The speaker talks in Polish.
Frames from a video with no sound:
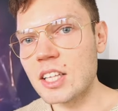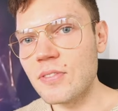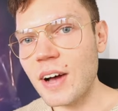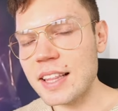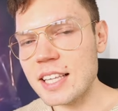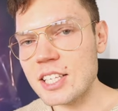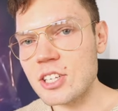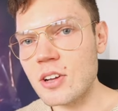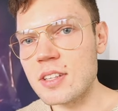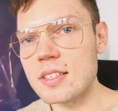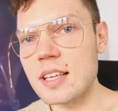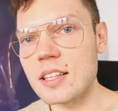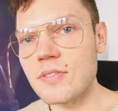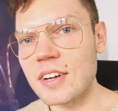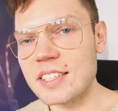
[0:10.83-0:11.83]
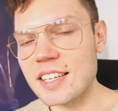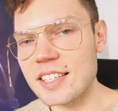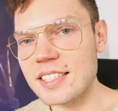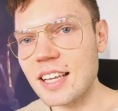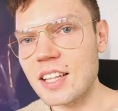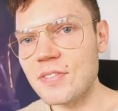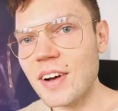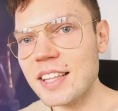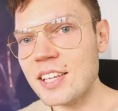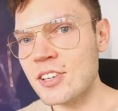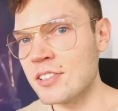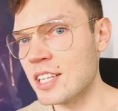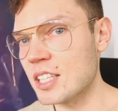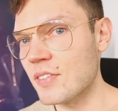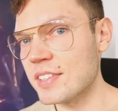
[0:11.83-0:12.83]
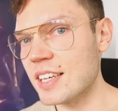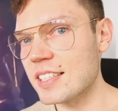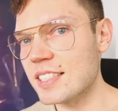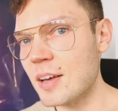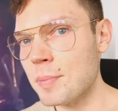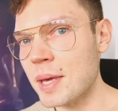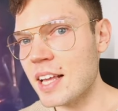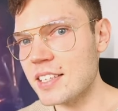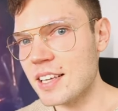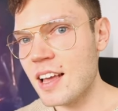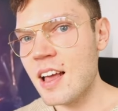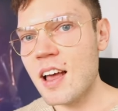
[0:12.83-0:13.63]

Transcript: 2020-2025.